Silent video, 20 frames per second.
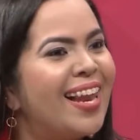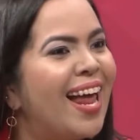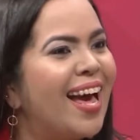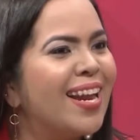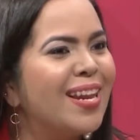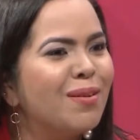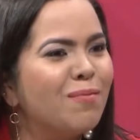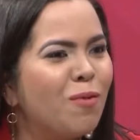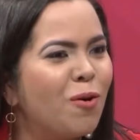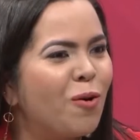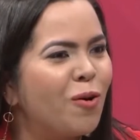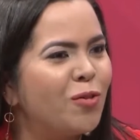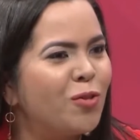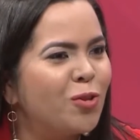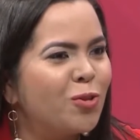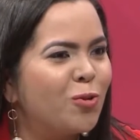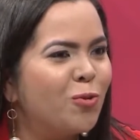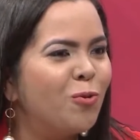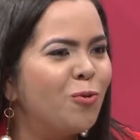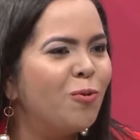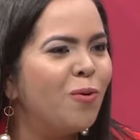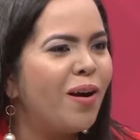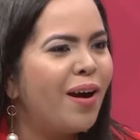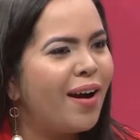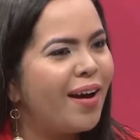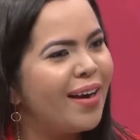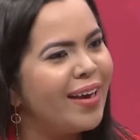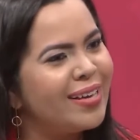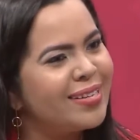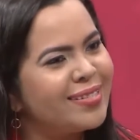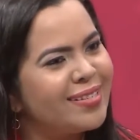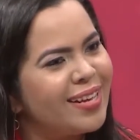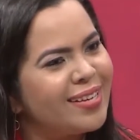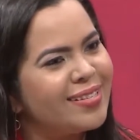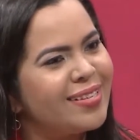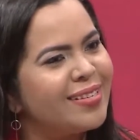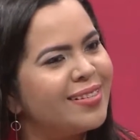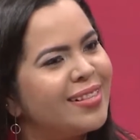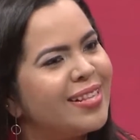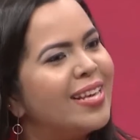el ánimo cuando tú
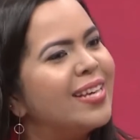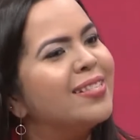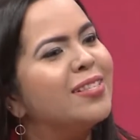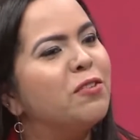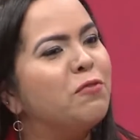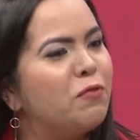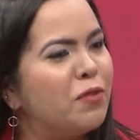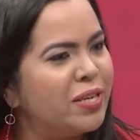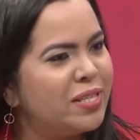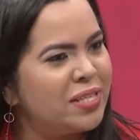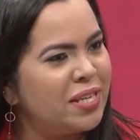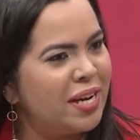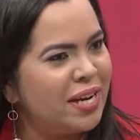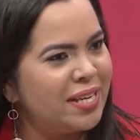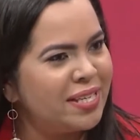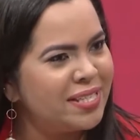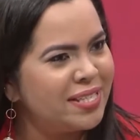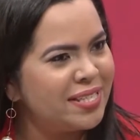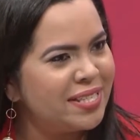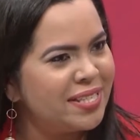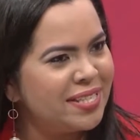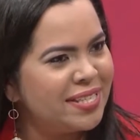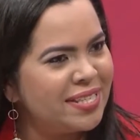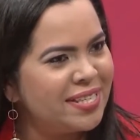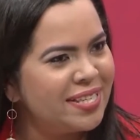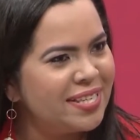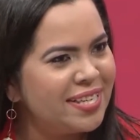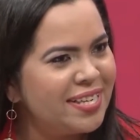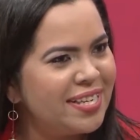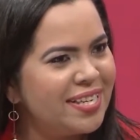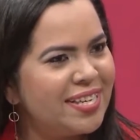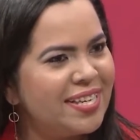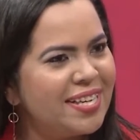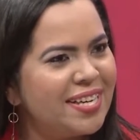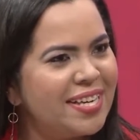estás en días difíciles? No,